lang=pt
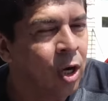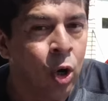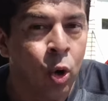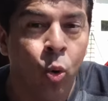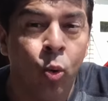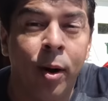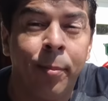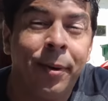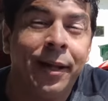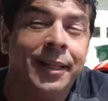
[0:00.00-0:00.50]

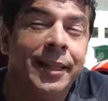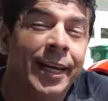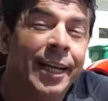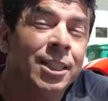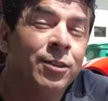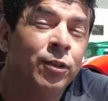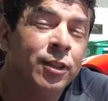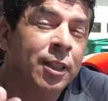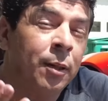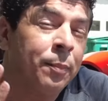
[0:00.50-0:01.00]
O
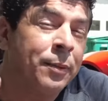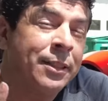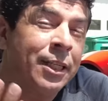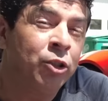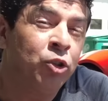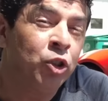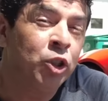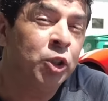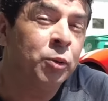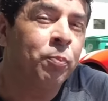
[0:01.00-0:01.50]
EB3 você precisa
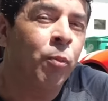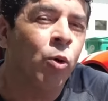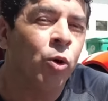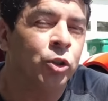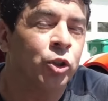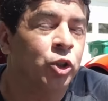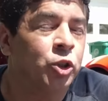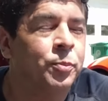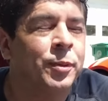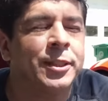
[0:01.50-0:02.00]
de um
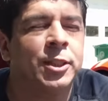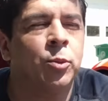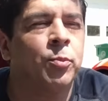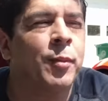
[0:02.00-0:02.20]
sponsor, tipo assim,